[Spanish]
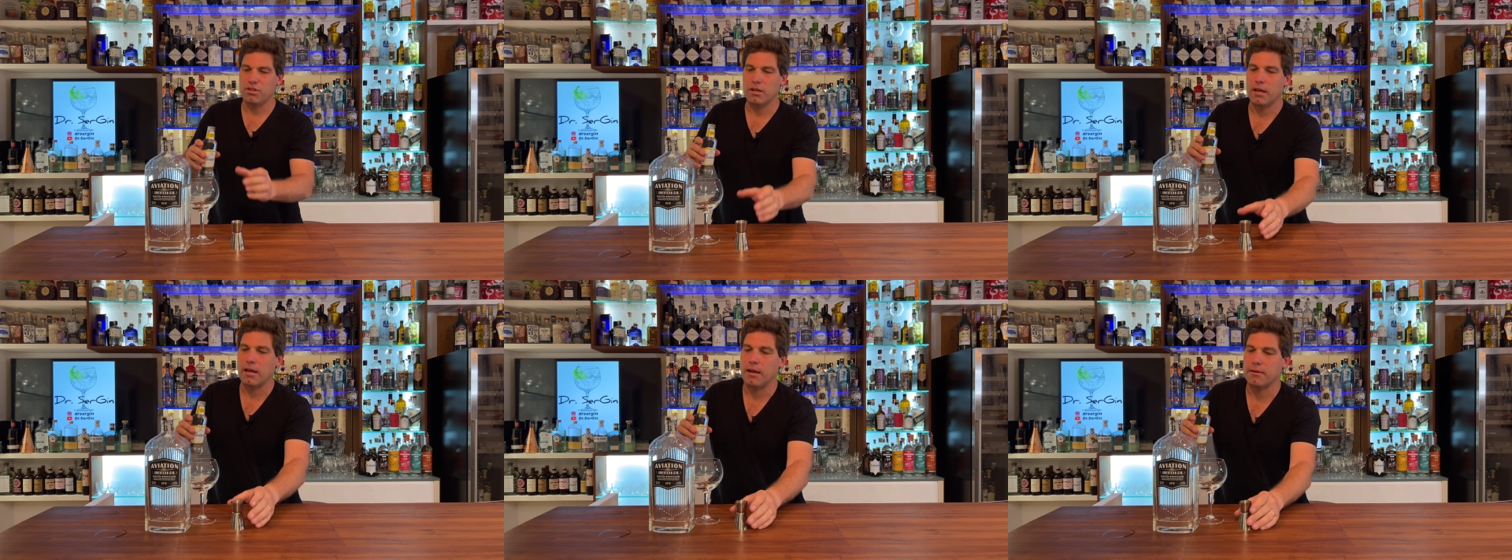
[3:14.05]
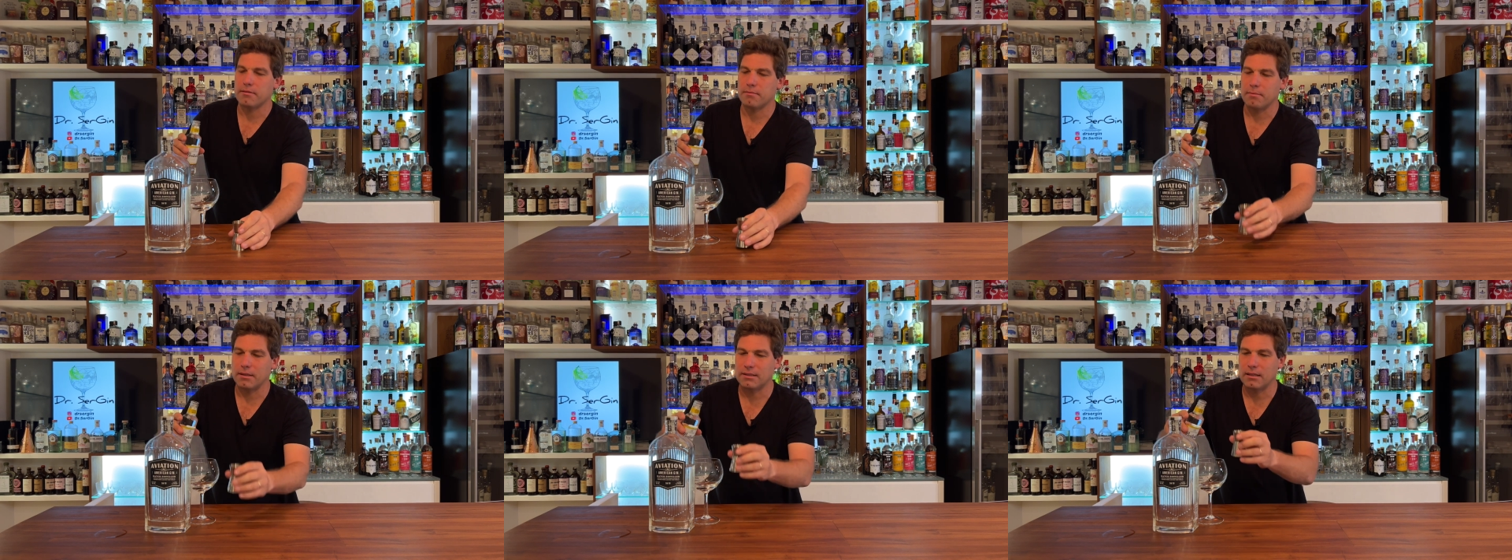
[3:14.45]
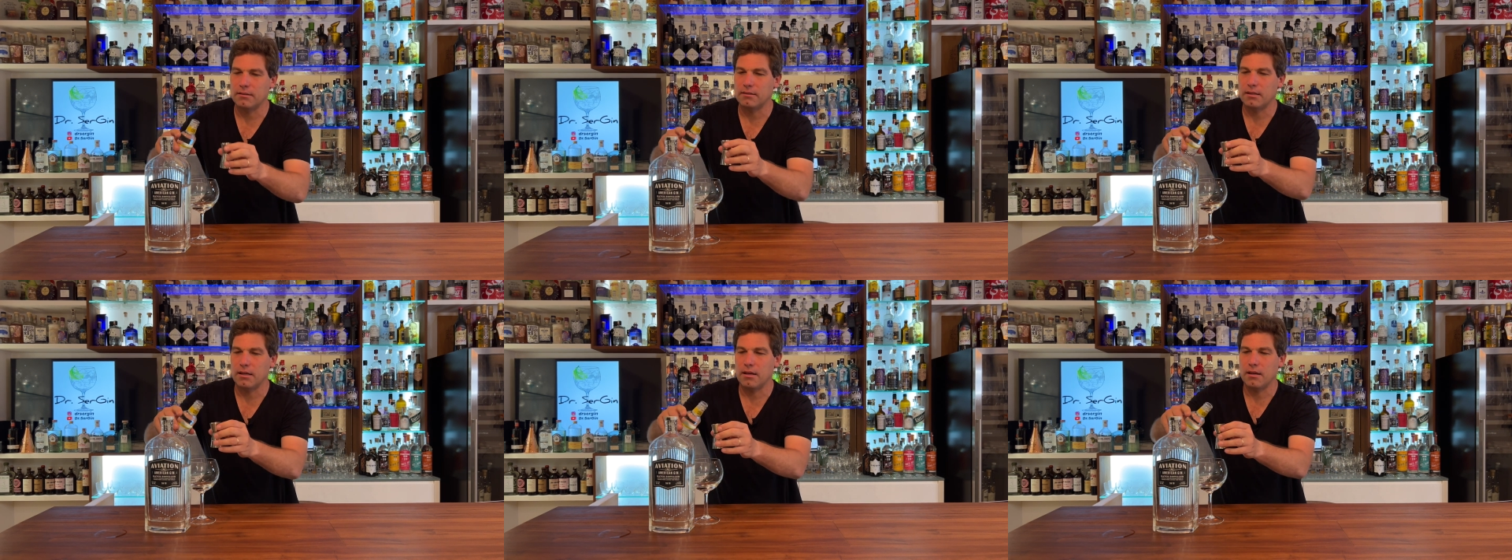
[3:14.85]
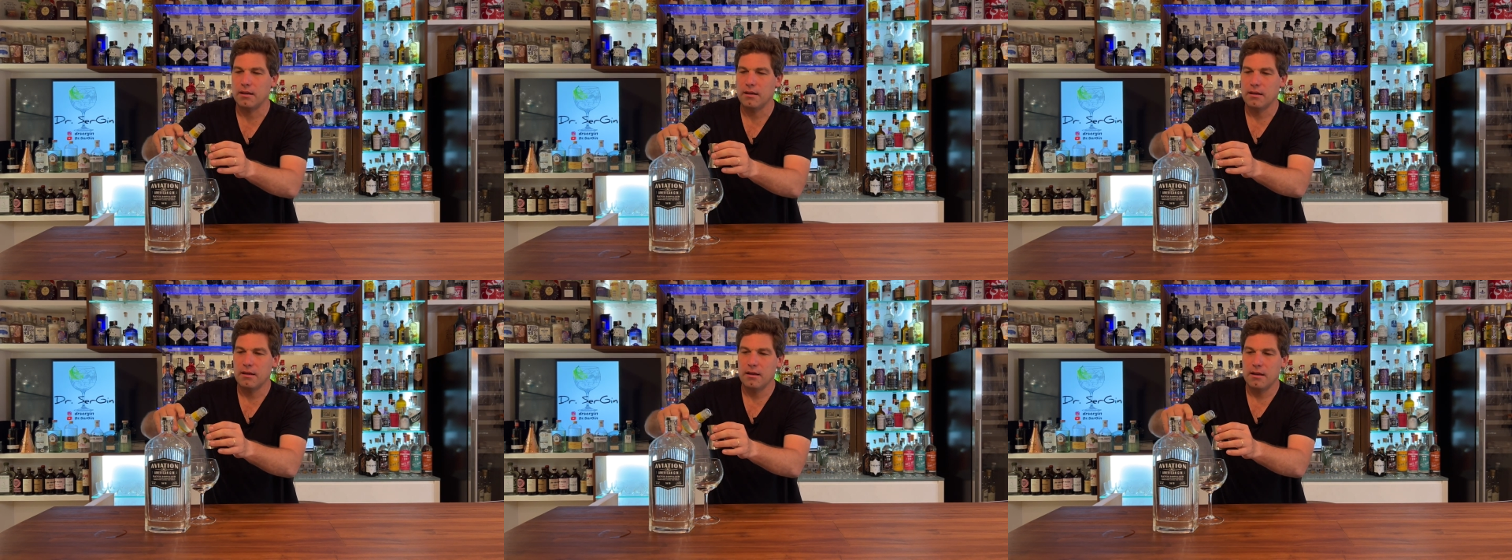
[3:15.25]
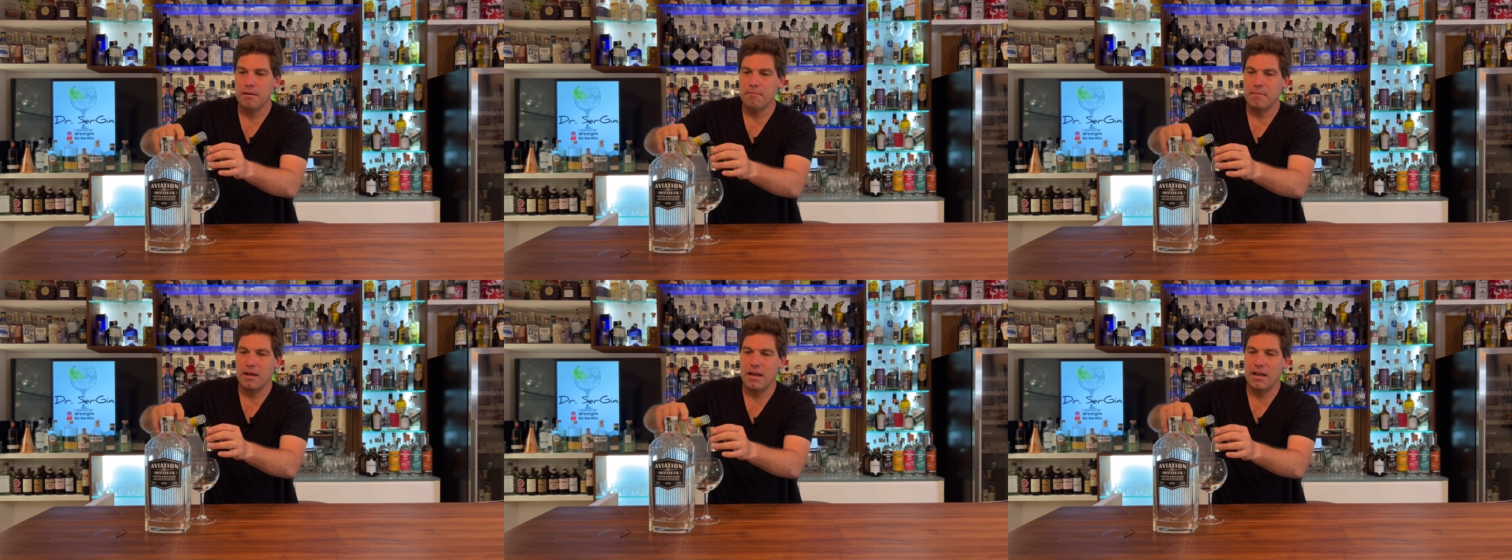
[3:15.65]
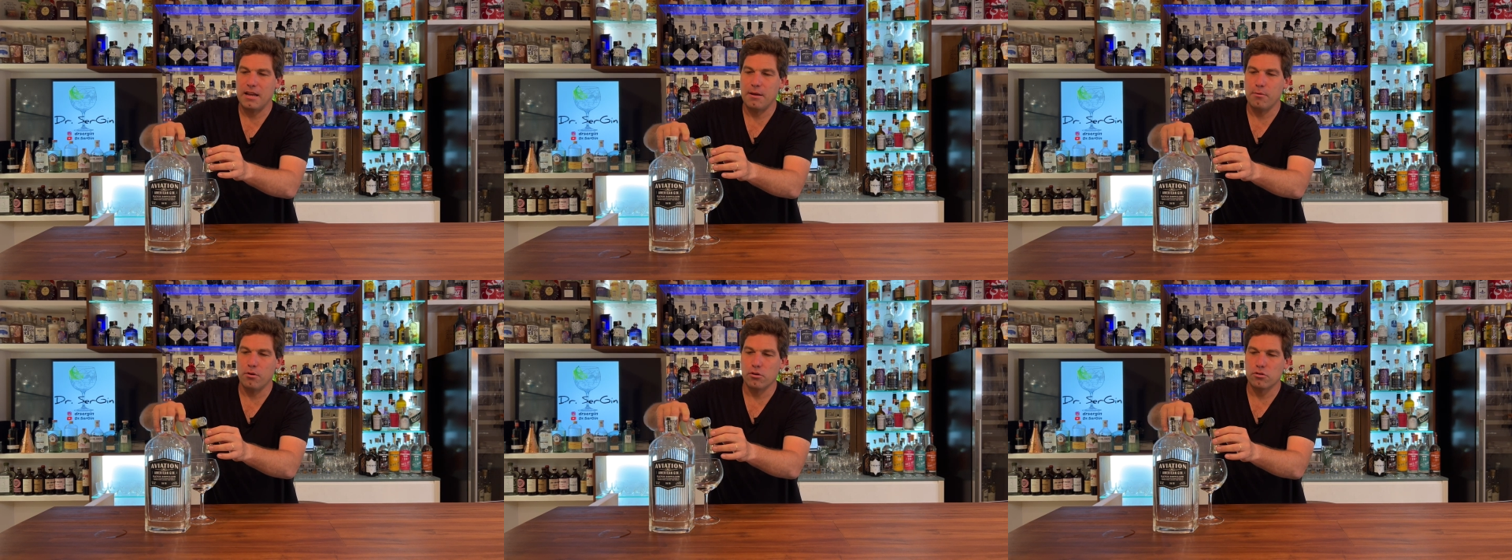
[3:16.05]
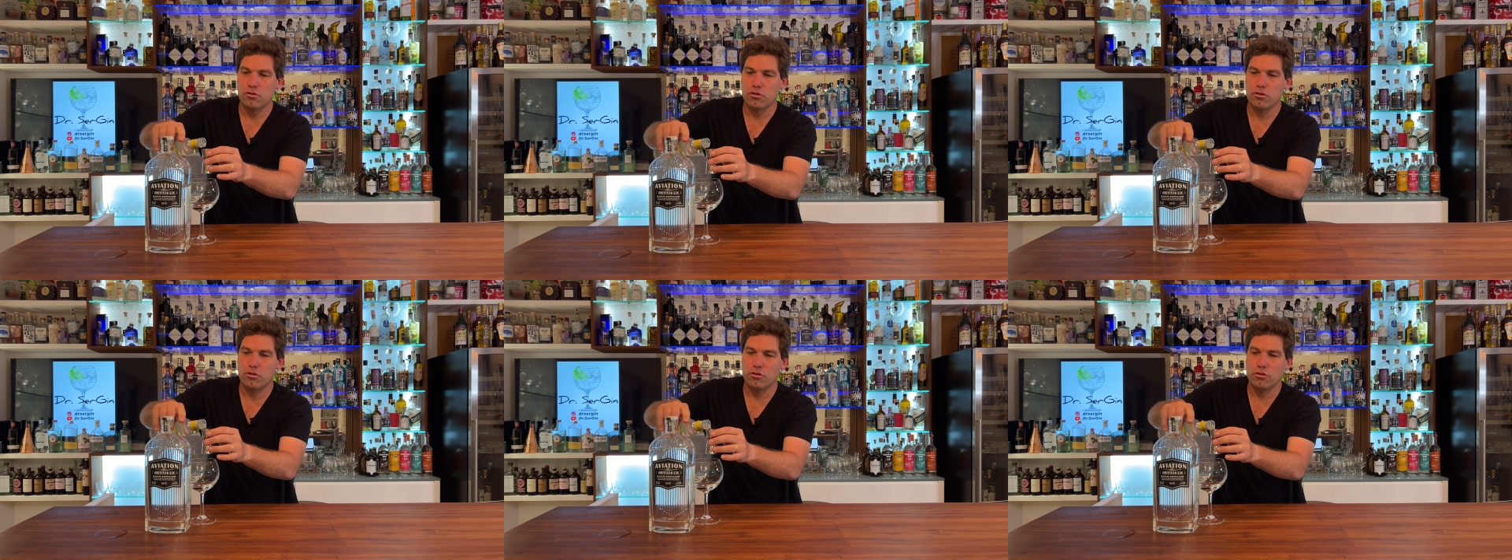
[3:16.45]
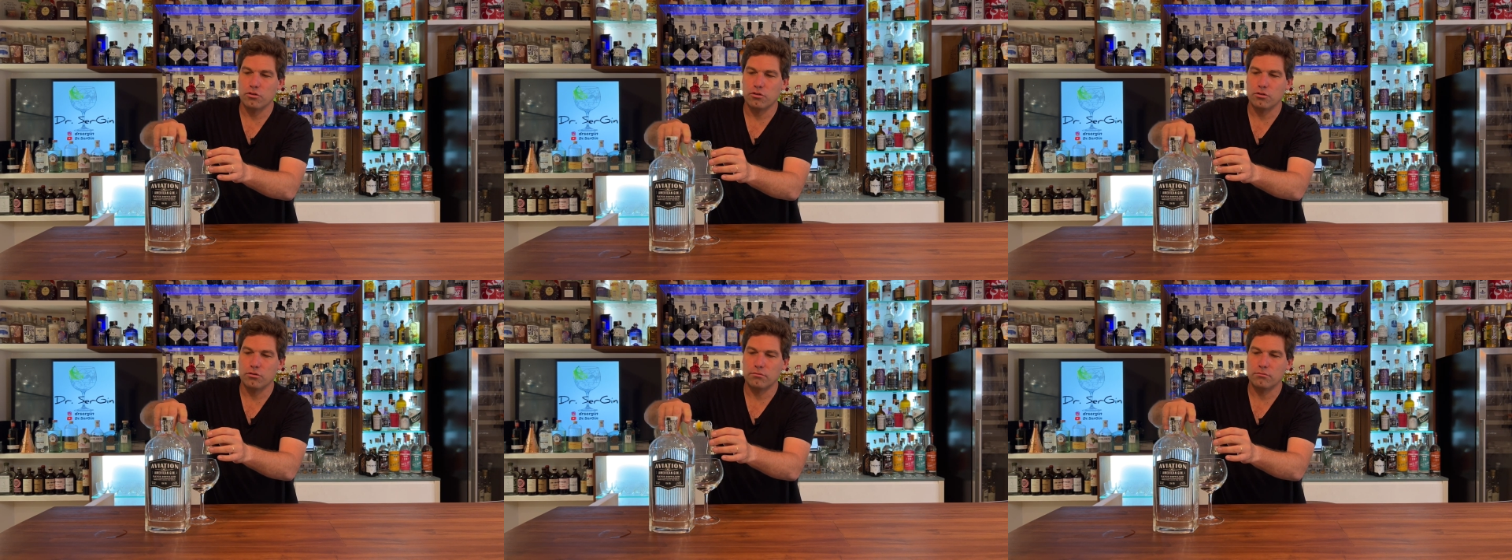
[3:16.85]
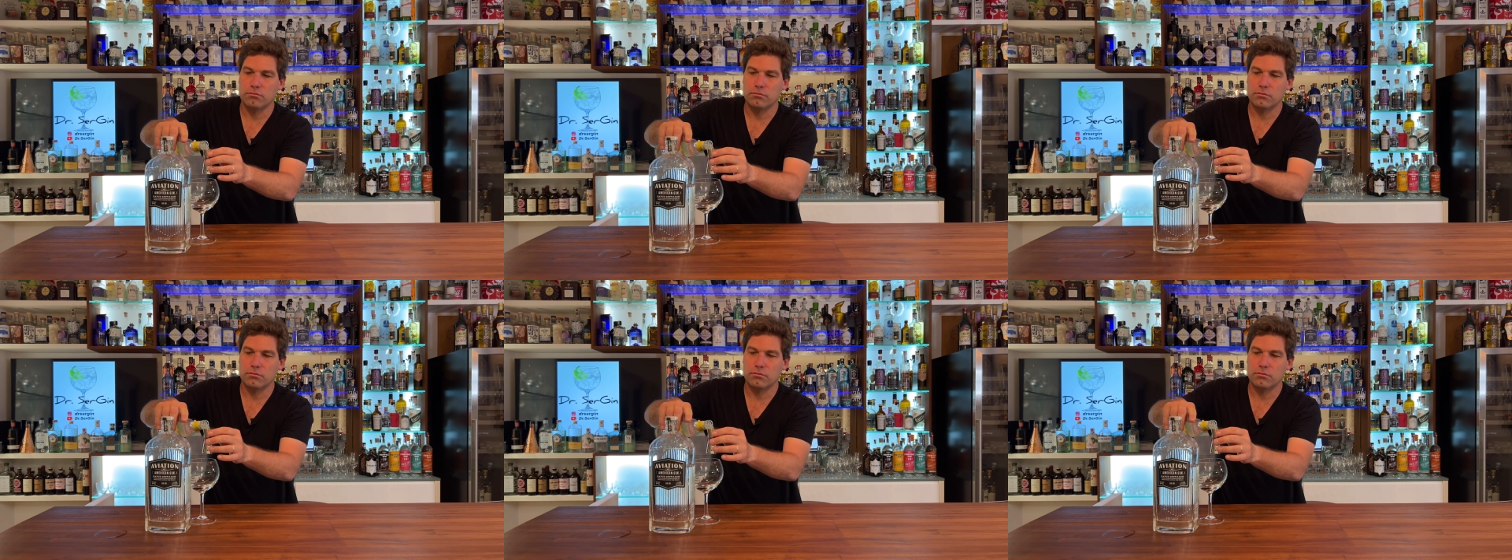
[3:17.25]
gin que es bastante enebroso y no,